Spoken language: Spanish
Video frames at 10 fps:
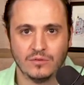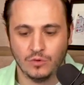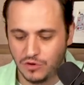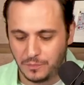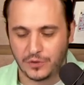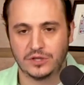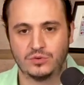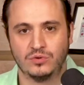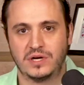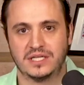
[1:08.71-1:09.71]
Uno, porque
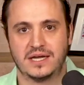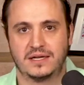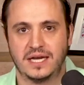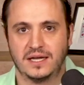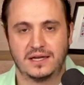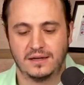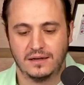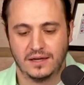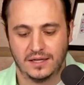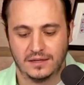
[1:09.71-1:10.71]
tú no
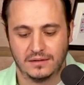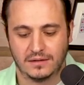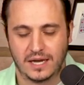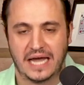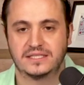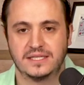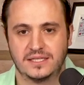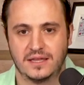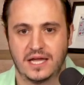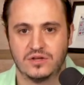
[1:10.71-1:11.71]
eh, creaste
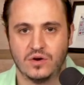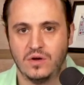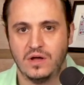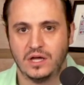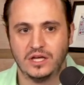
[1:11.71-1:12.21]
ese daño.